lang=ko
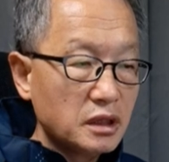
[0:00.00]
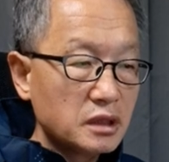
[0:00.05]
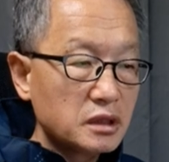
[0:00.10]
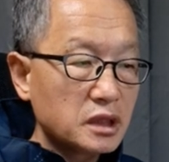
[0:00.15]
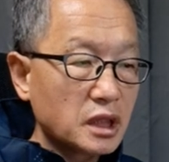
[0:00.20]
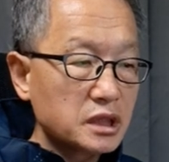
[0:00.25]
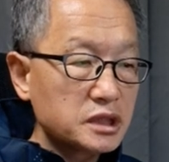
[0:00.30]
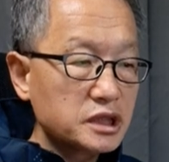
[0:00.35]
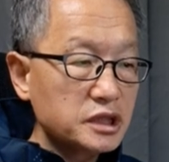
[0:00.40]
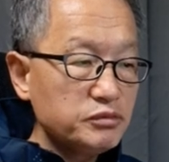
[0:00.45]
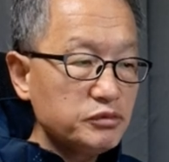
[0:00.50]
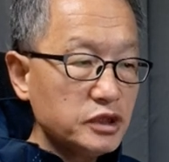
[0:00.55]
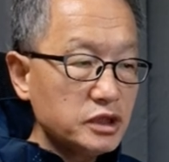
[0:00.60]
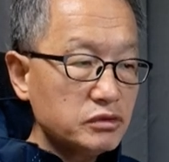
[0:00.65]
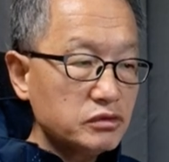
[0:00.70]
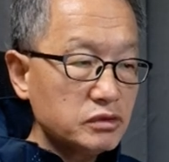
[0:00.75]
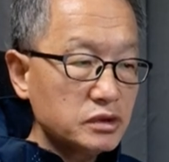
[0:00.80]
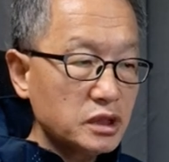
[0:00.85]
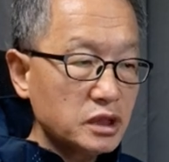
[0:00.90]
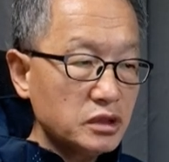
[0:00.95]
당시
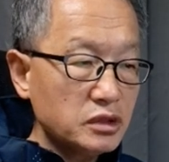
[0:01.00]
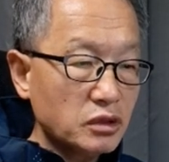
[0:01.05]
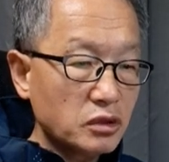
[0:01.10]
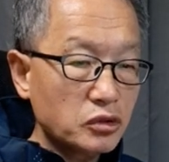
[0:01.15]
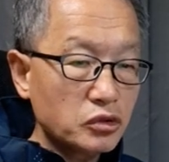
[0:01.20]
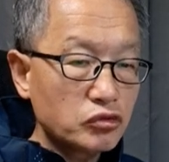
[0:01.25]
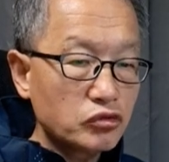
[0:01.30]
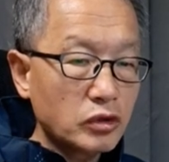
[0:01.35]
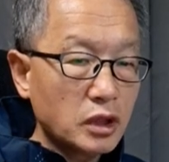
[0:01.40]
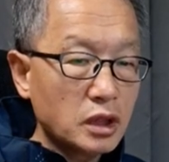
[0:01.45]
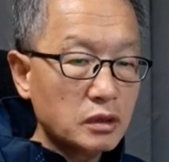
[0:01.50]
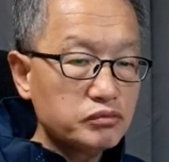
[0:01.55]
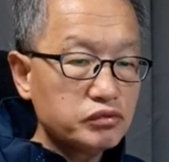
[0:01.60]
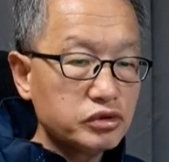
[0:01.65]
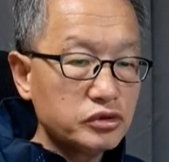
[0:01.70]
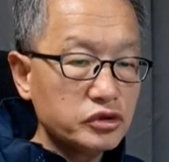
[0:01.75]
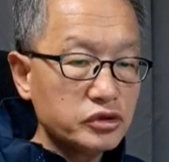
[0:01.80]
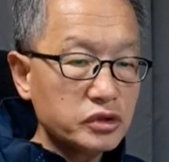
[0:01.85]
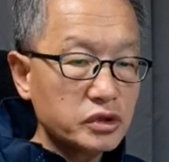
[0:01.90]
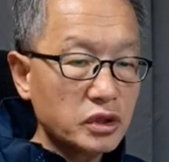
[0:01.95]
미국 내 여론과
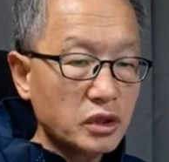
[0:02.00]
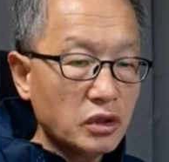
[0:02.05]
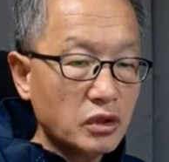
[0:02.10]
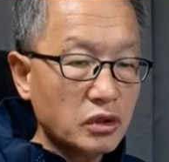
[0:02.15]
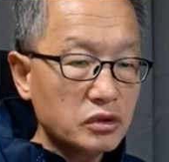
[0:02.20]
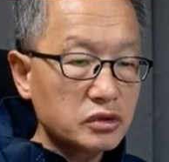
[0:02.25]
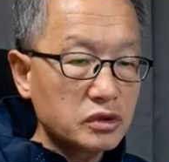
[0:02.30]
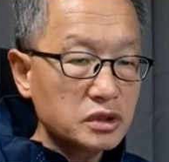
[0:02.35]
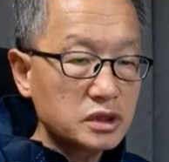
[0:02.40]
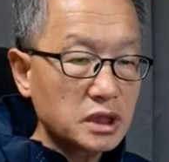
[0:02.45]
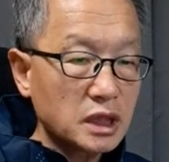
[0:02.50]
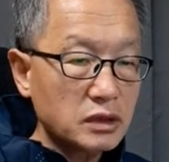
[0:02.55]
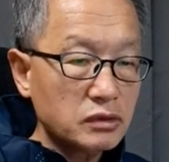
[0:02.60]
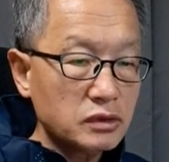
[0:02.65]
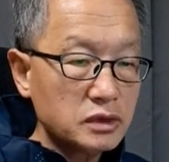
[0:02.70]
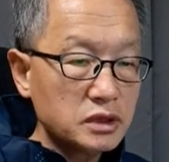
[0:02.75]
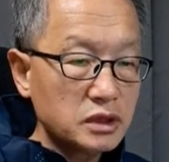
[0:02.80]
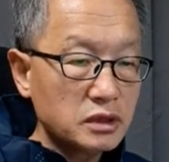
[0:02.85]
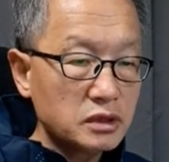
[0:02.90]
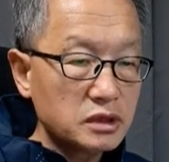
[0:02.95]
분위기가 어떤
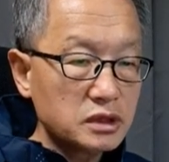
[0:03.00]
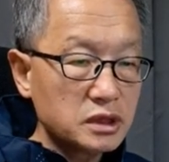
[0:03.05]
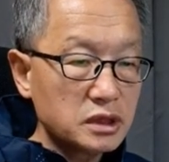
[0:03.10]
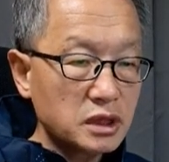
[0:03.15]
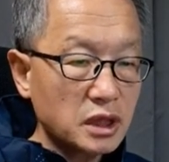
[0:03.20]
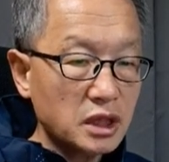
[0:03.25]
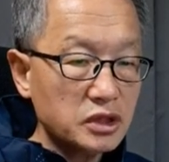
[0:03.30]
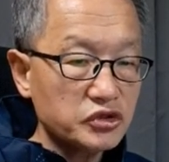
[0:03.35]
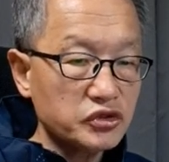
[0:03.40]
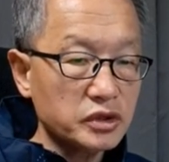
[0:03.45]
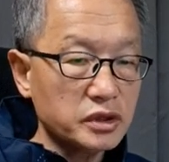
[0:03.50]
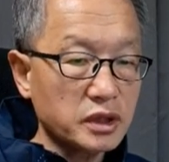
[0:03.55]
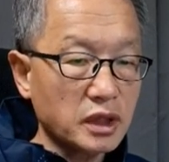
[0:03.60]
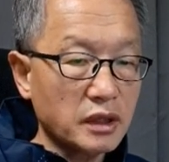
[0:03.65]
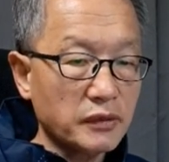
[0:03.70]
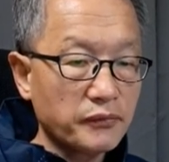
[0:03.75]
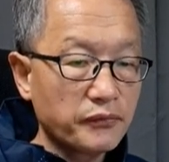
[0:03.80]
상황이었는지를 알 수 있다.